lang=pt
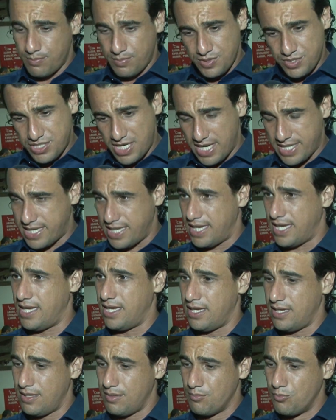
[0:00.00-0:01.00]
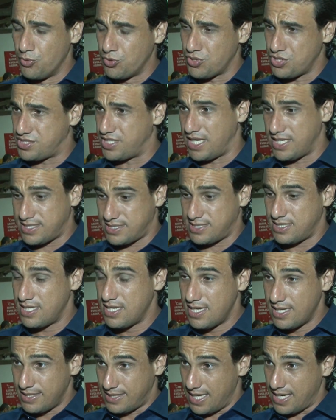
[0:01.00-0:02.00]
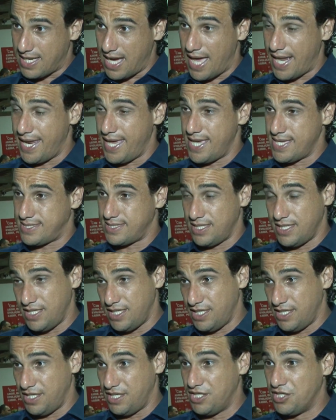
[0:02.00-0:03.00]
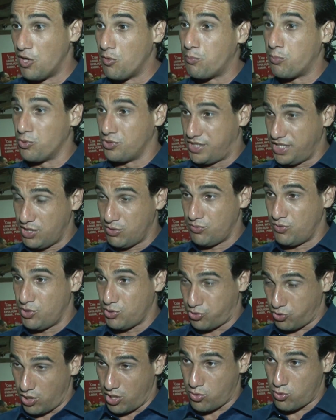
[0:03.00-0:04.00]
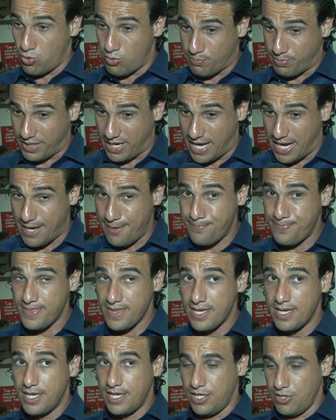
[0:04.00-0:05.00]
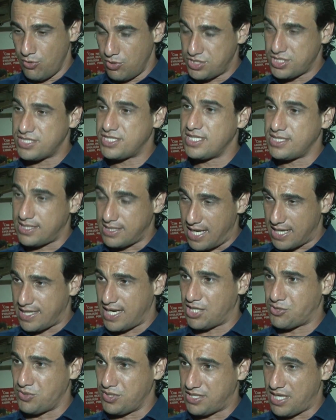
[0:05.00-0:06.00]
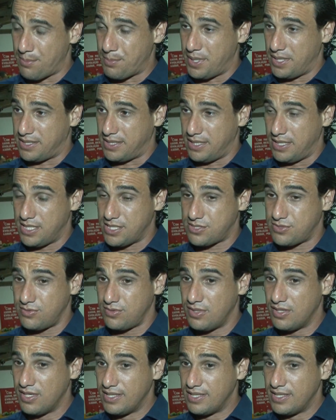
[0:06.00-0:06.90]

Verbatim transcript: já que muitos deles têm carência e, e não podiam comprar, e hoje a gente dá gratuitamente isso.